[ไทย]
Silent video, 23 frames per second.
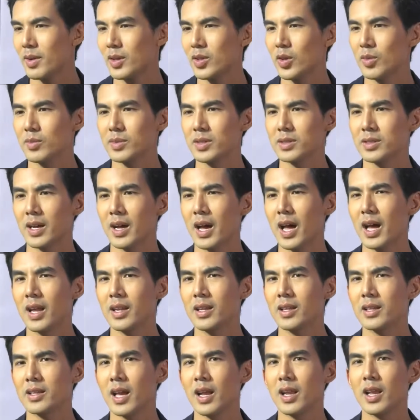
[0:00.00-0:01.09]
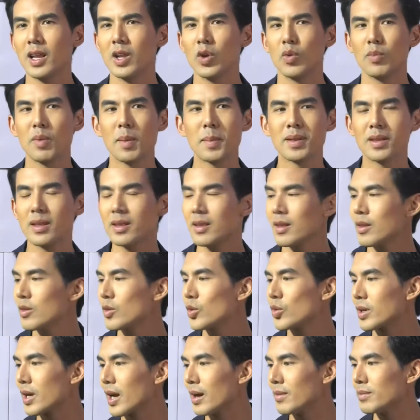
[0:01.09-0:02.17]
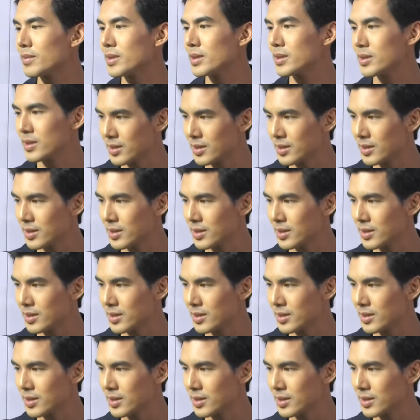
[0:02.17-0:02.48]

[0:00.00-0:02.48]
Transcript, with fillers: ผสมศึกษาการการเรียนรู้ไม่มีที่สิ้นสุดครับแน